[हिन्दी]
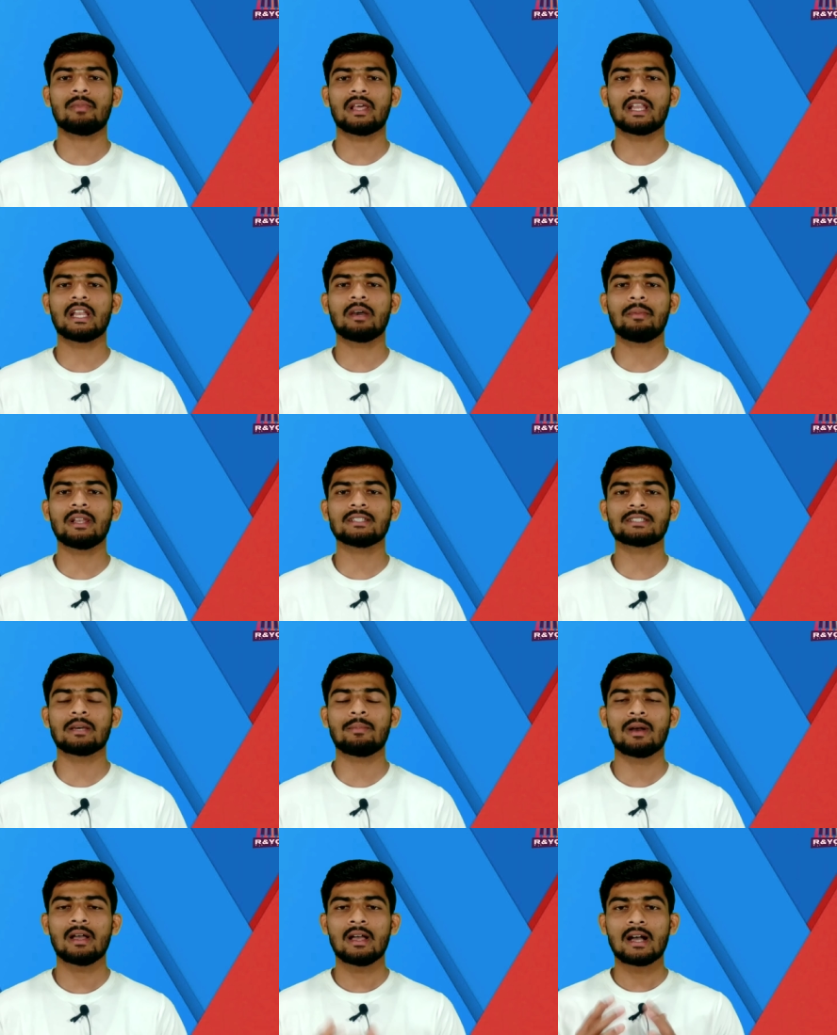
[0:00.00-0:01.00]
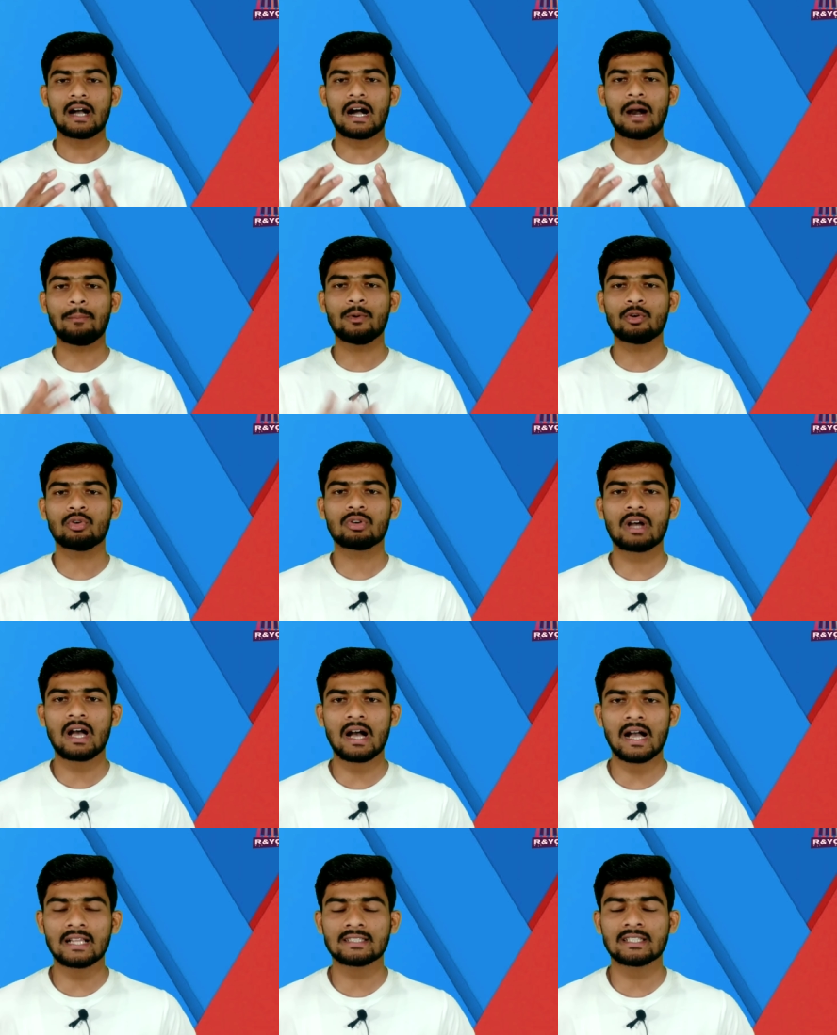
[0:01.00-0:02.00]
मेरा नाम है ऋषभ आप लोगों का
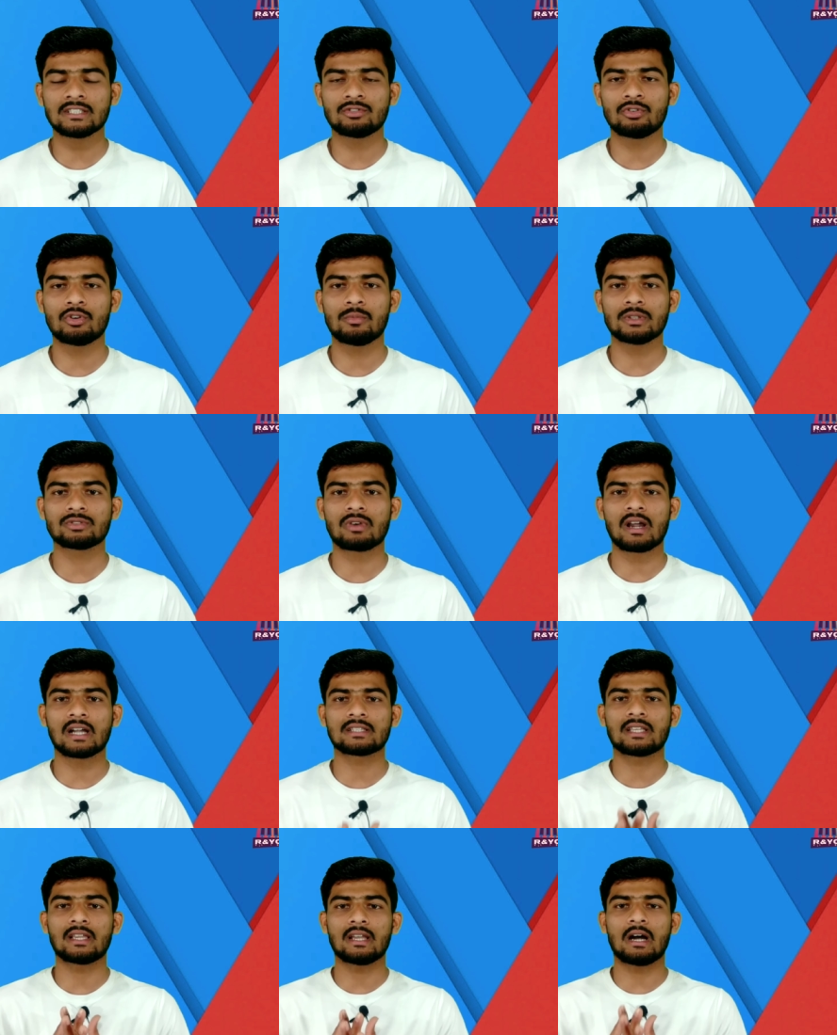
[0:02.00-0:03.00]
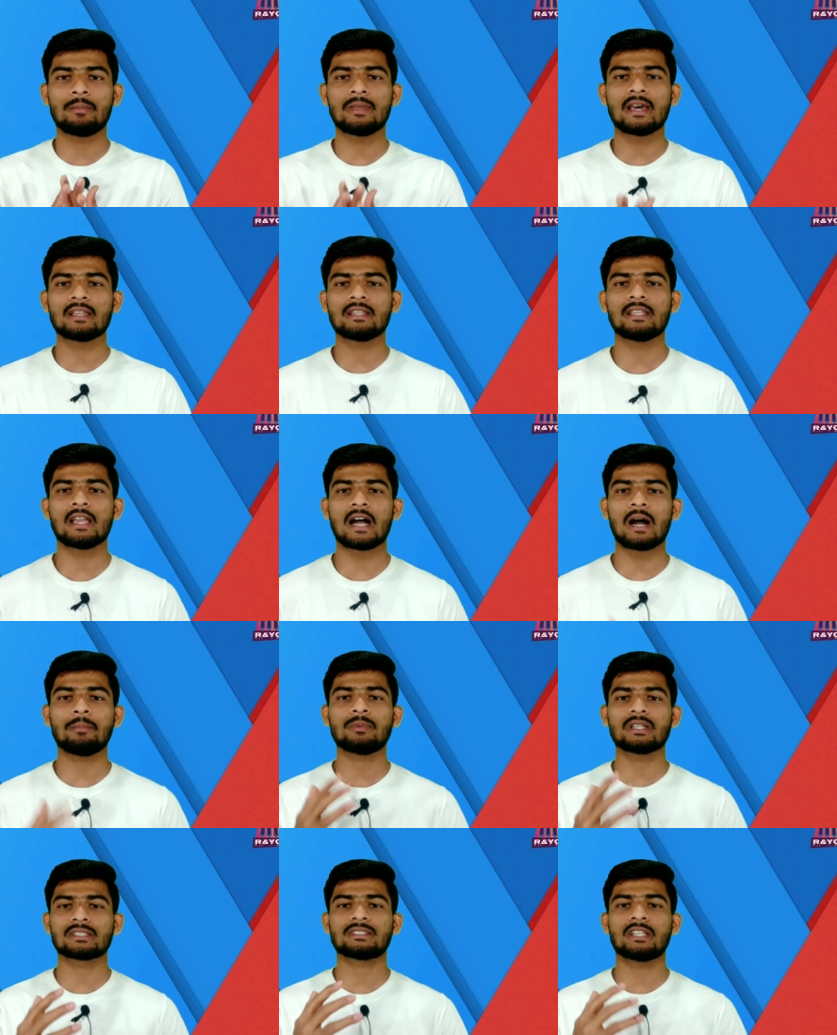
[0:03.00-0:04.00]
आज के स्टूडियो में स्वागत है अब यार यदि
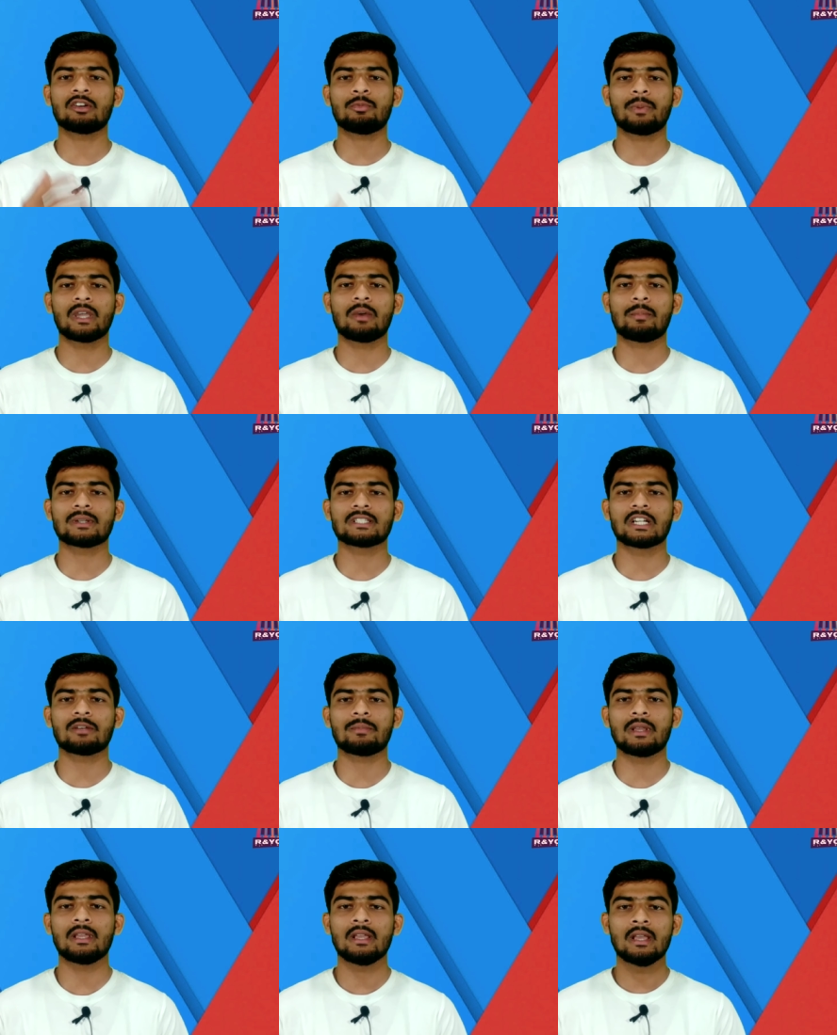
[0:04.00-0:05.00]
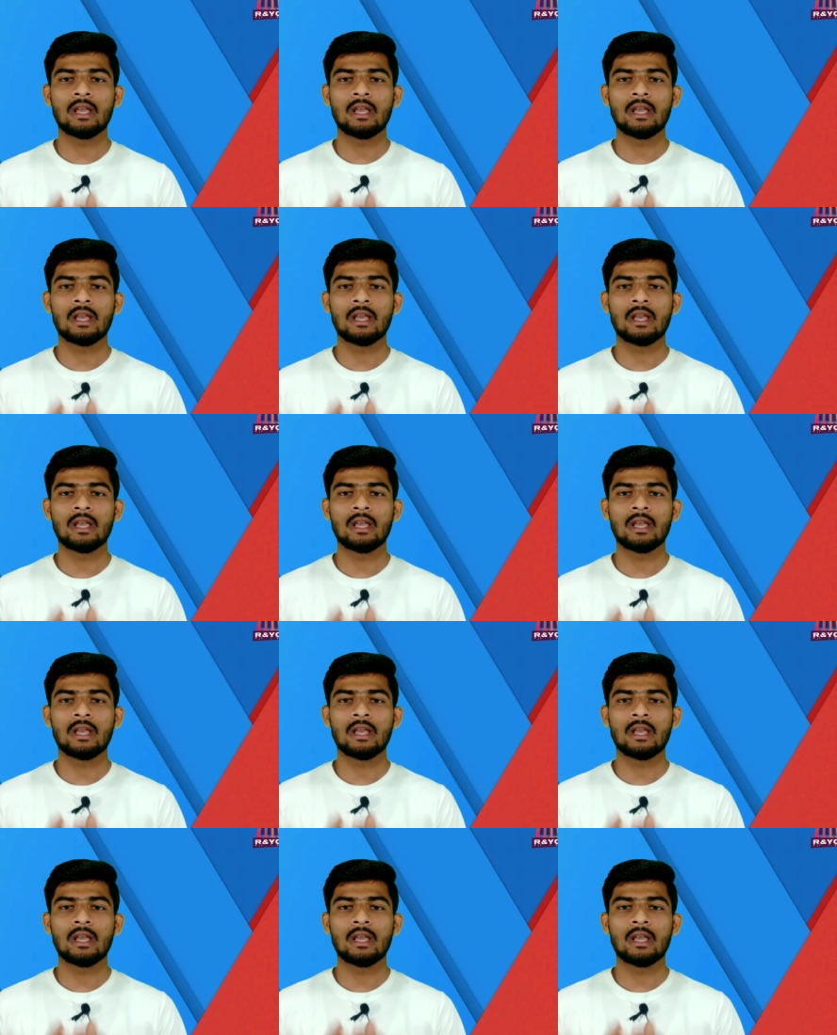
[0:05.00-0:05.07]
आप दस हजार रुपए के बजट में